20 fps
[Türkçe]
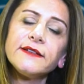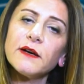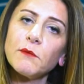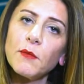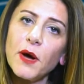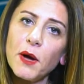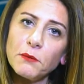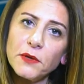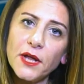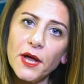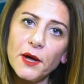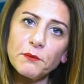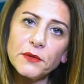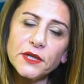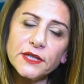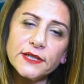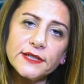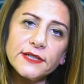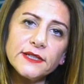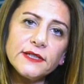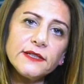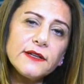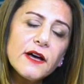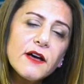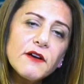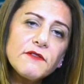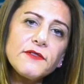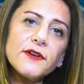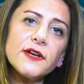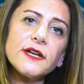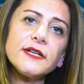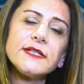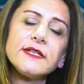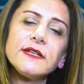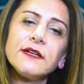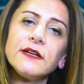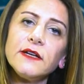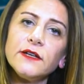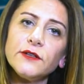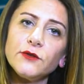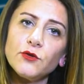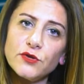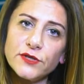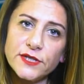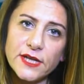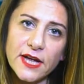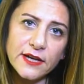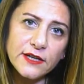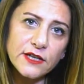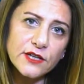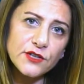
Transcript: tamamlanmaları daha fazla gözden